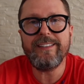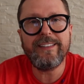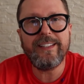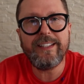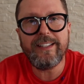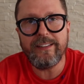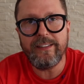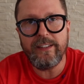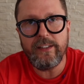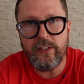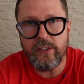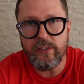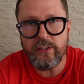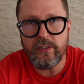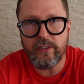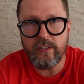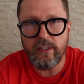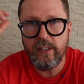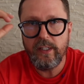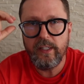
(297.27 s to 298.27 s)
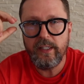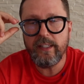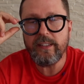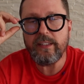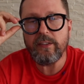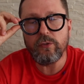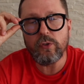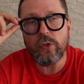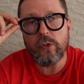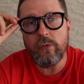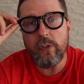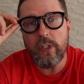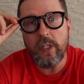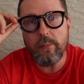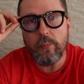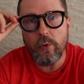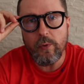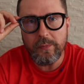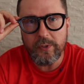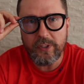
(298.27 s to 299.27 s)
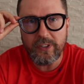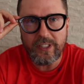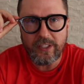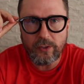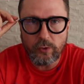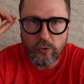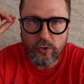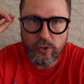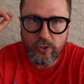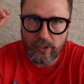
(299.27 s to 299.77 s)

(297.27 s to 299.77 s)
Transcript: Деканаидзе. Если вдруг вы не помните, это тот